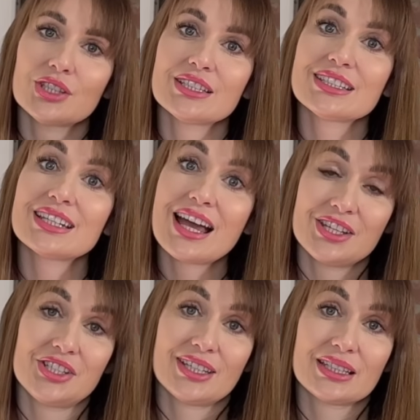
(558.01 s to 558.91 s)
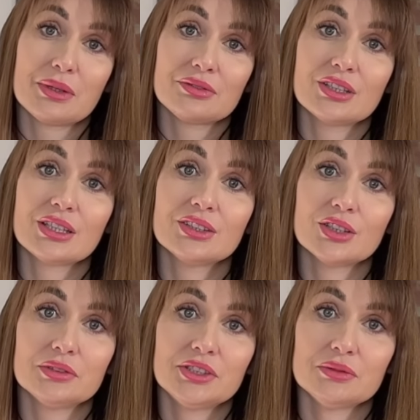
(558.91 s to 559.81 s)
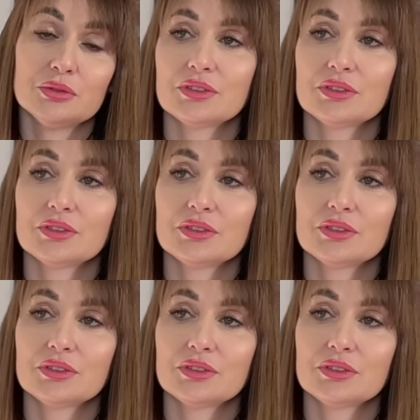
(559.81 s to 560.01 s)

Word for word: się zrazić tak naprawdę do wysiewów.